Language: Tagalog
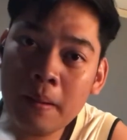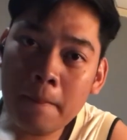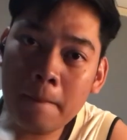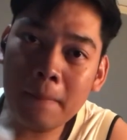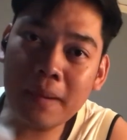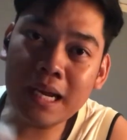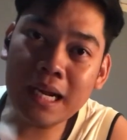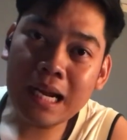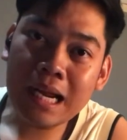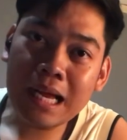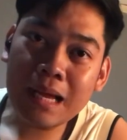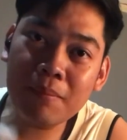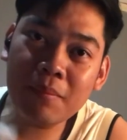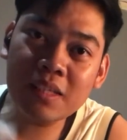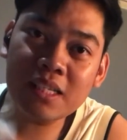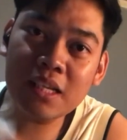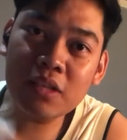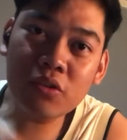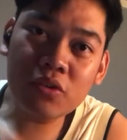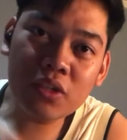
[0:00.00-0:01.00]
para
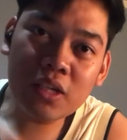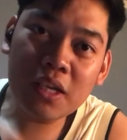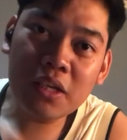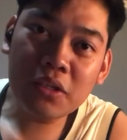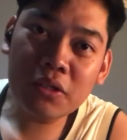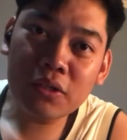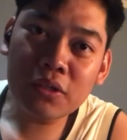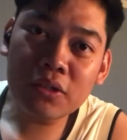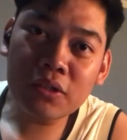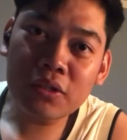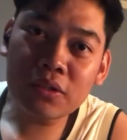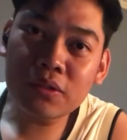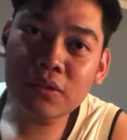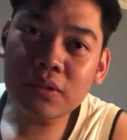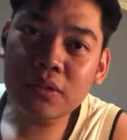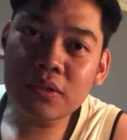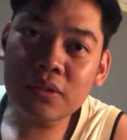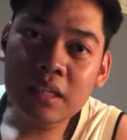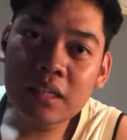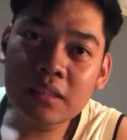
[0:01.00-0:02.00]
ma-send ko sa inyo
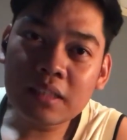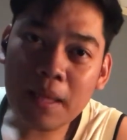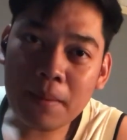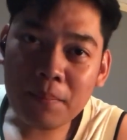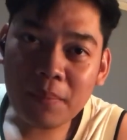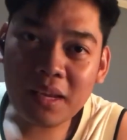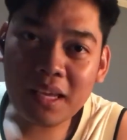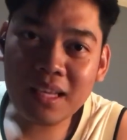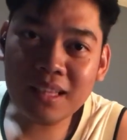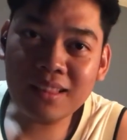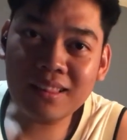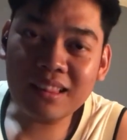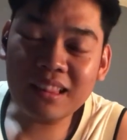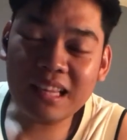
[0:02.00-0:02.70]
yung template